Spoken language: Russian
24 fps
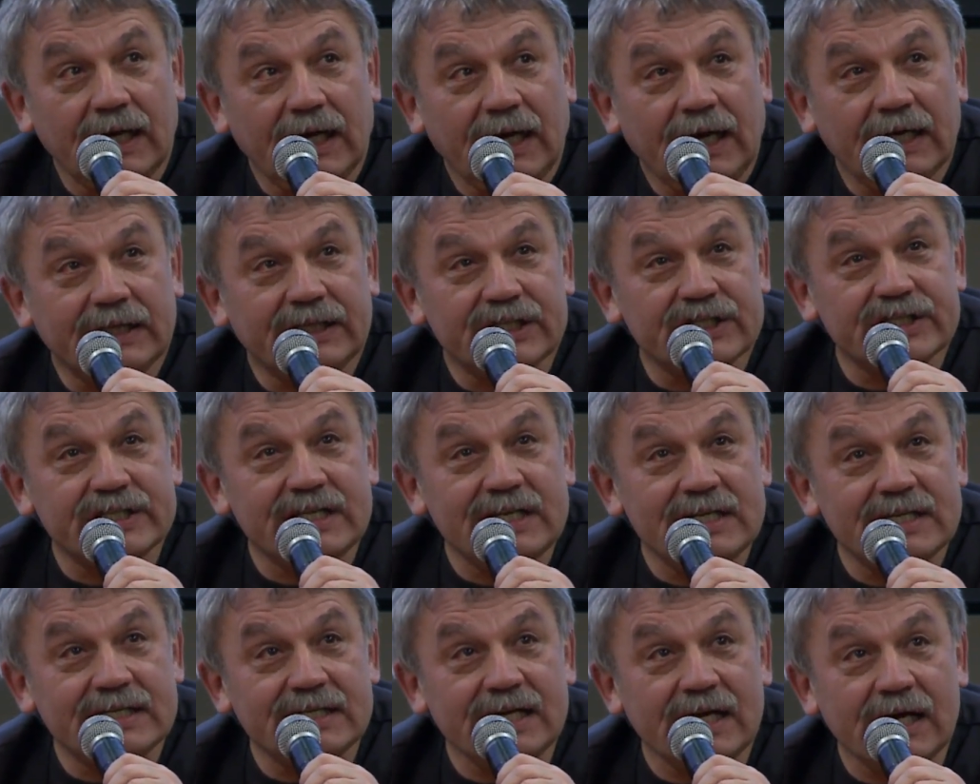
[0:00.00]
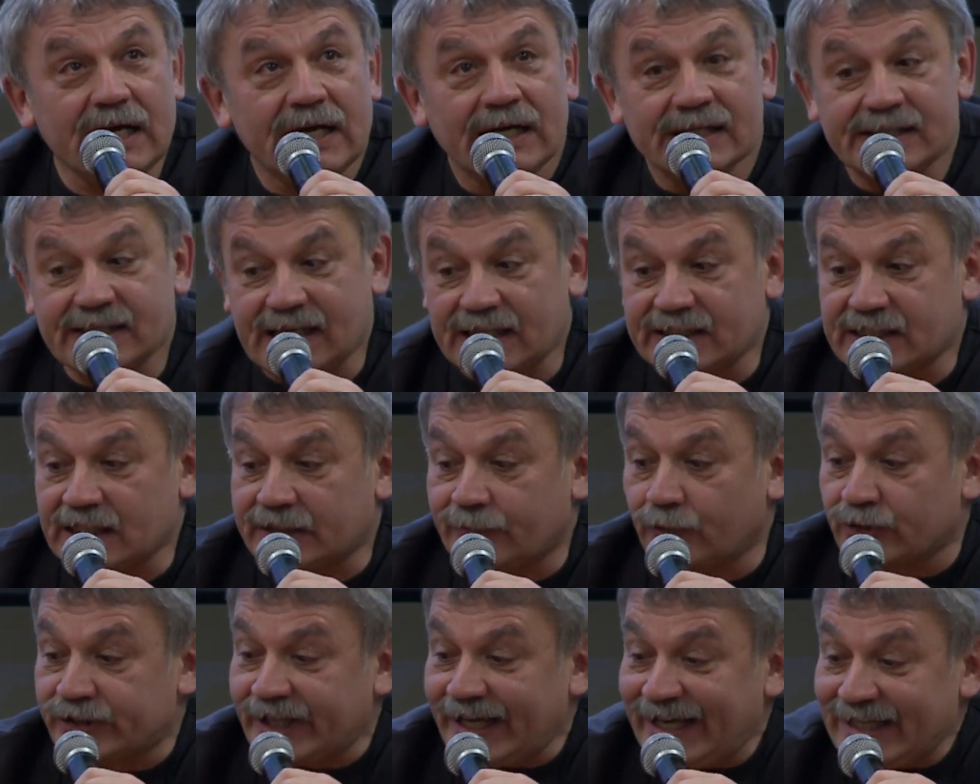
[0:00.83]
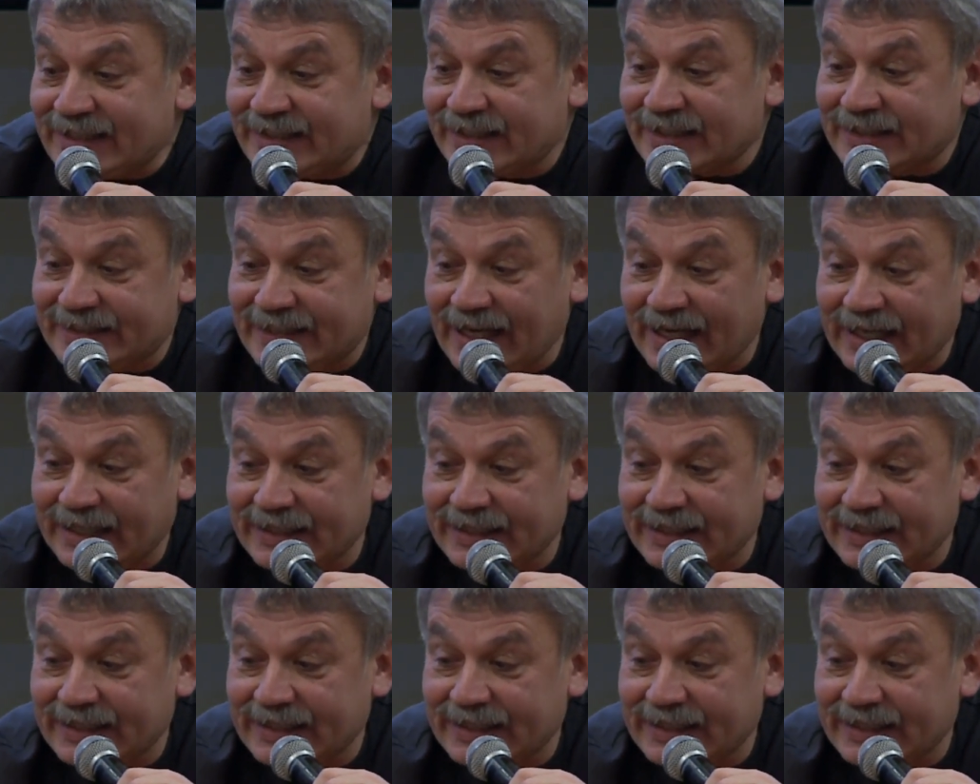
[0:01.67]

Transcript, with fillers: Это же нельзя сказать, вот это так и